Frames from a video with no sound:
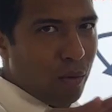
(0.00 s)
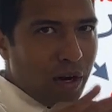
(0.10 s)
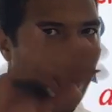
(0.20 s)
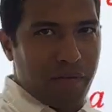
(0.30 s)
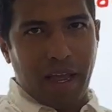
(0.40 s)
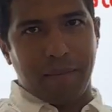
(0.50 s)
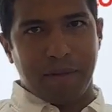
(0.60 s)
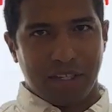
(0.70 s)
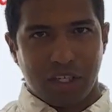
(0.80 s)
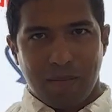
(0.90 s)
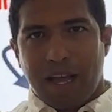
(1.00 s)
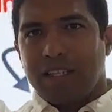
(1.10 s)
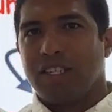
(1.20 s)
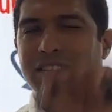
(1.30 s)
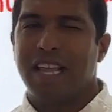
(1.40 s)
كل الفئات بس عشان ما
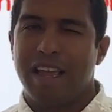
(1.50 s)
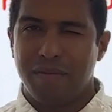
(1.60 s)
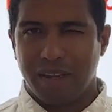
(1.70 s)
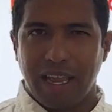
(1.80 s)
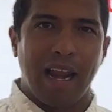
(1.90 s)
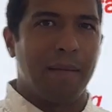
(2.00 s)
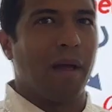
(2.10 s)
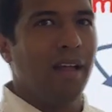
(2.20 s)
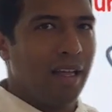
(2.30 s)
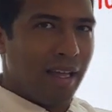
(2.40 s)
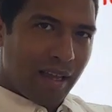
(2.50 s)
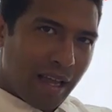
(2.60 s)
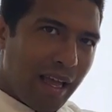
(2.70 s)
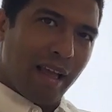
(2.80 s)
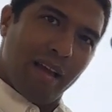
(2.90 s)
حدش يستحي في الكلام ها
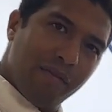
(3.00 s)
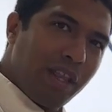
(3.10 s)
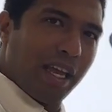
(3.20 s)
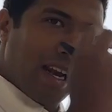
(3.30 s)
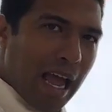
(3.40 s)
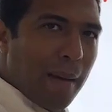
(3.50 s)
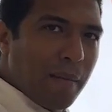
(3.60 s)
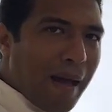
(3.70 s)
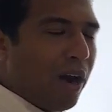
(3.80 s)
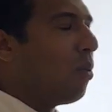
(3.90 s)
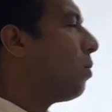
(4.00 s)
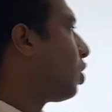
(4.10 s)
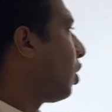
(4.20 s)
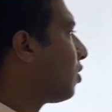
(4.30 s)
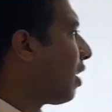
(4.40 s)
آه، افتكر يا عم معلومه
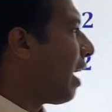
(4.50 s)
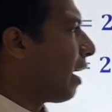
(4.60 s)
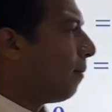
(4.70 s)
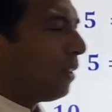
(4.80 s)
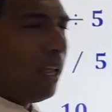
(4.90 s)
مش هتخسر حاجه